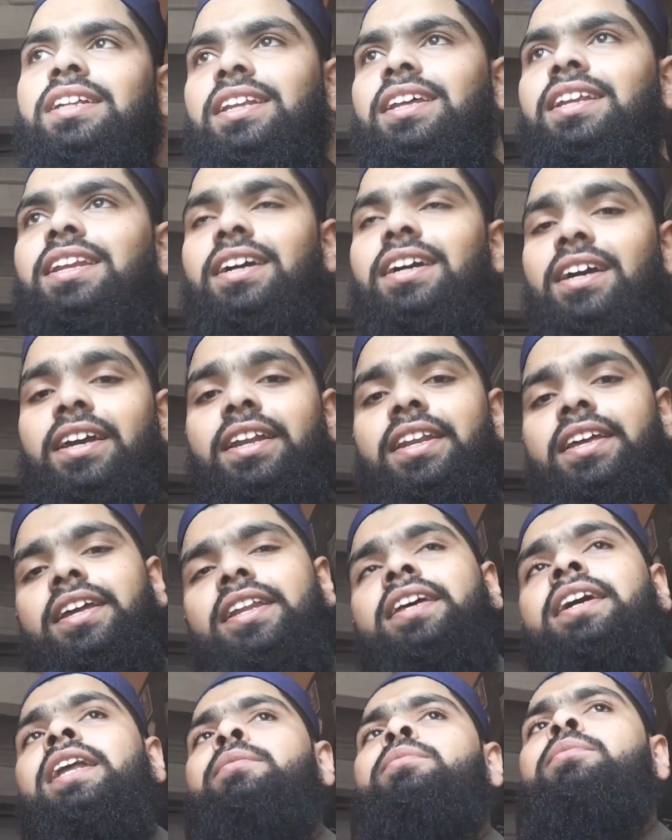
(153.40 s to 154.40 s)
चलने लग गई
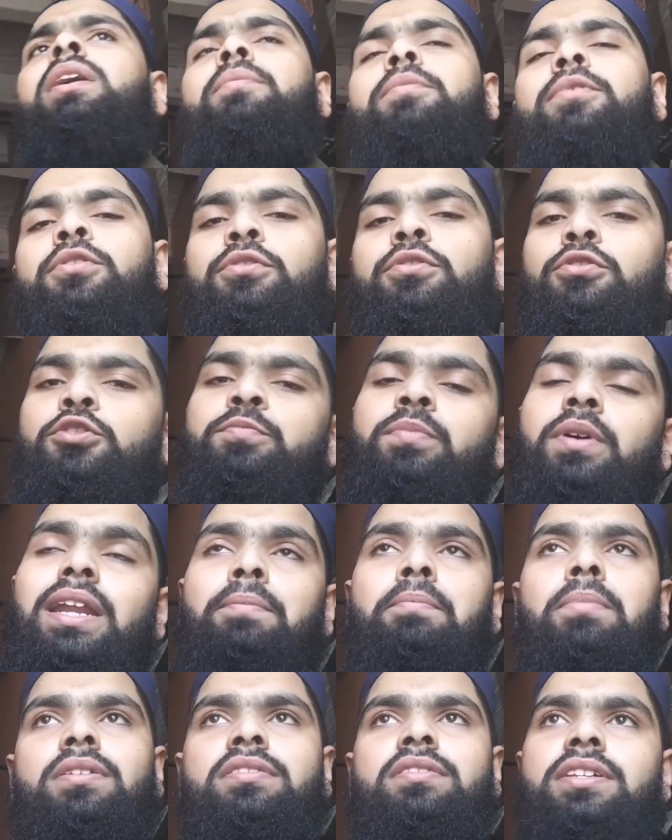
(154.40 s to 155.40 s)
लेकिन गर्मी अपने उरूज
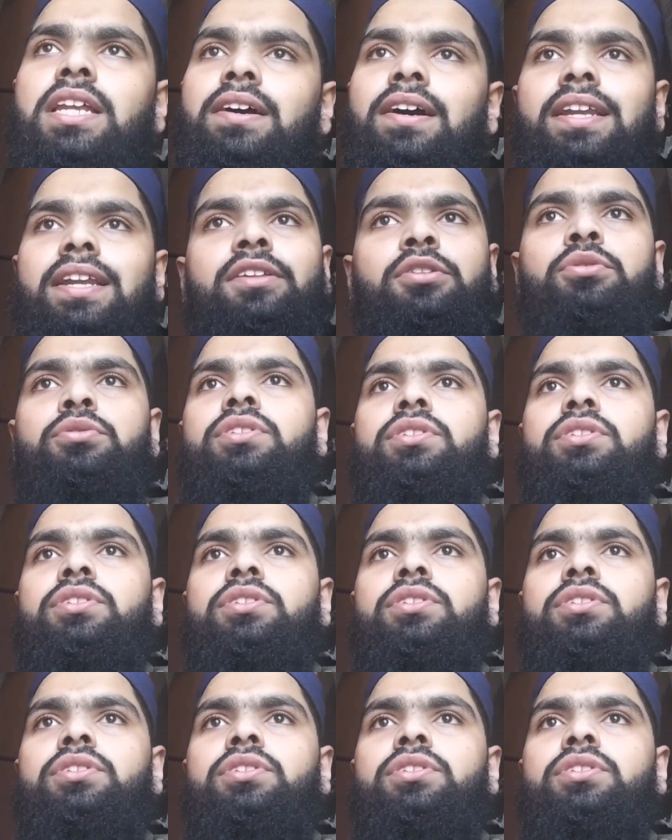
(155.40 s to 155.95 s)
पर है पसीने वाली